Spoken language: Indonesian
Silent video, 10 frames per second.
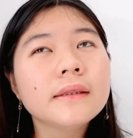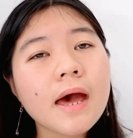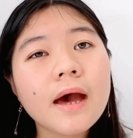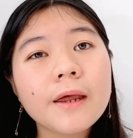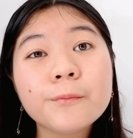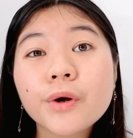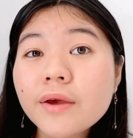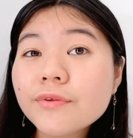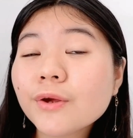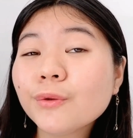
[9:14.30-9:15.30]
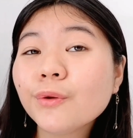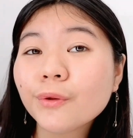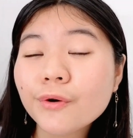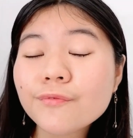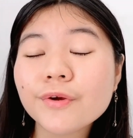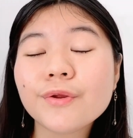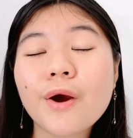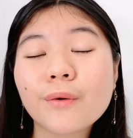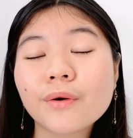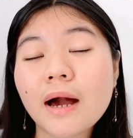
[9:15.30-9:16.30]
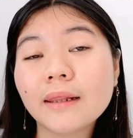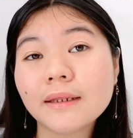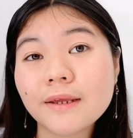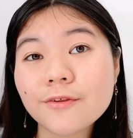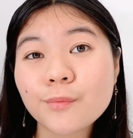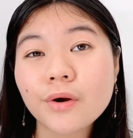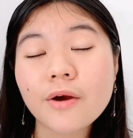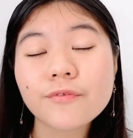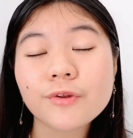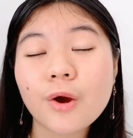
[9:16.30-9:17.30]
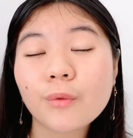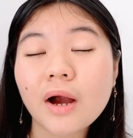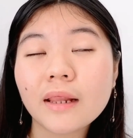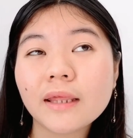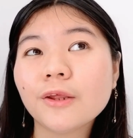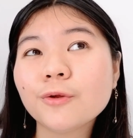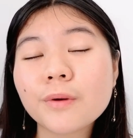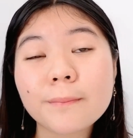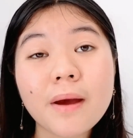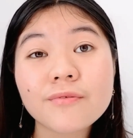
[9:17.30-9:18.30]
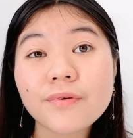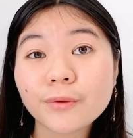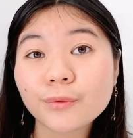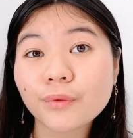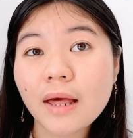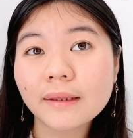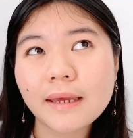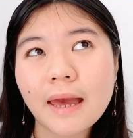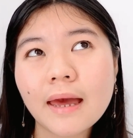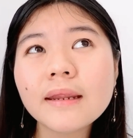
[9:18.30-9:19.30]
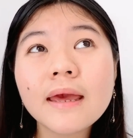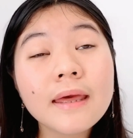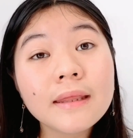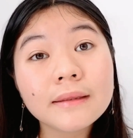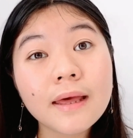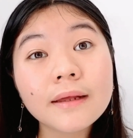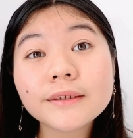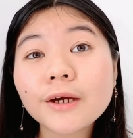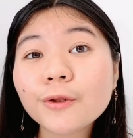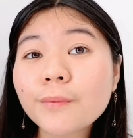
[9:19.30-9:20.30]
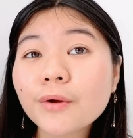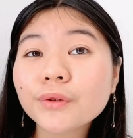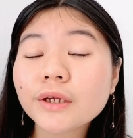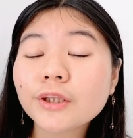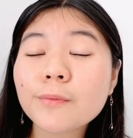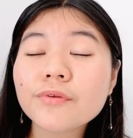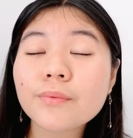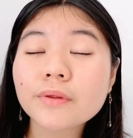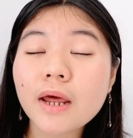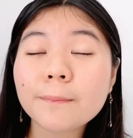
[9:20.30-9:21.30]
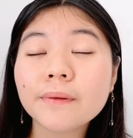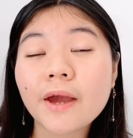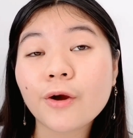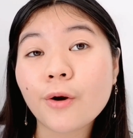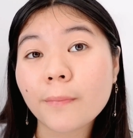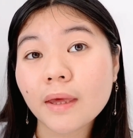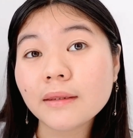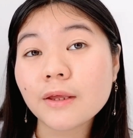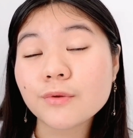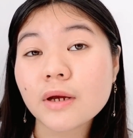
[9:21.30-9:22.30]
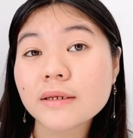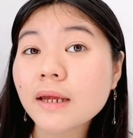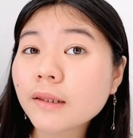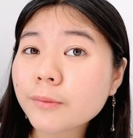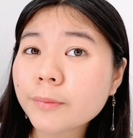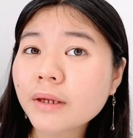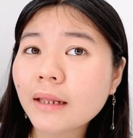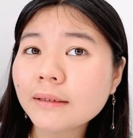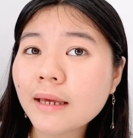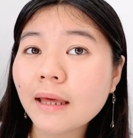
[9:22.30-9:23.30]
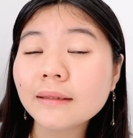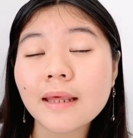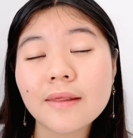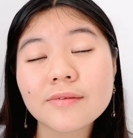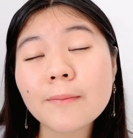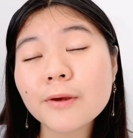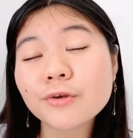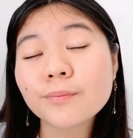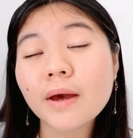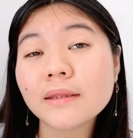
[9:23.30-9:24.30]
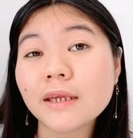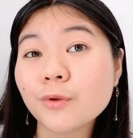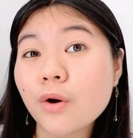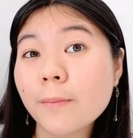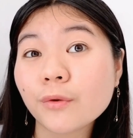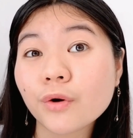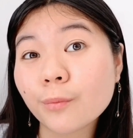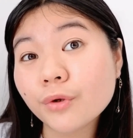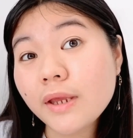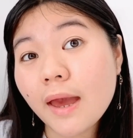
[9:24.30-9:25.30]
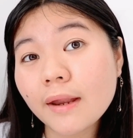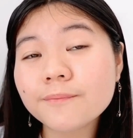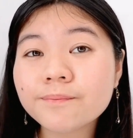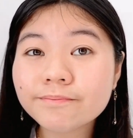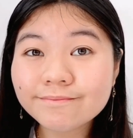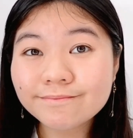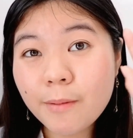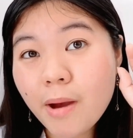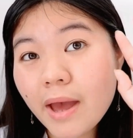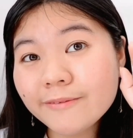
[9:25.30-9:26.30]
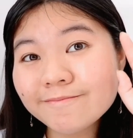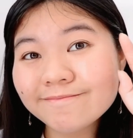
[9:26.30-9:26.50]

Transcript: Dan mungkin segitu dulu video aku kali ini. Semoga video aku kali ini tuh bermanfaat untuk kalian. Dan jangan lupa untuk klik tombol subscribe, like, komen, dan juga share teman-teman kalian. Dan sampai jumpa di dua minggu kemudian. Bye-bye.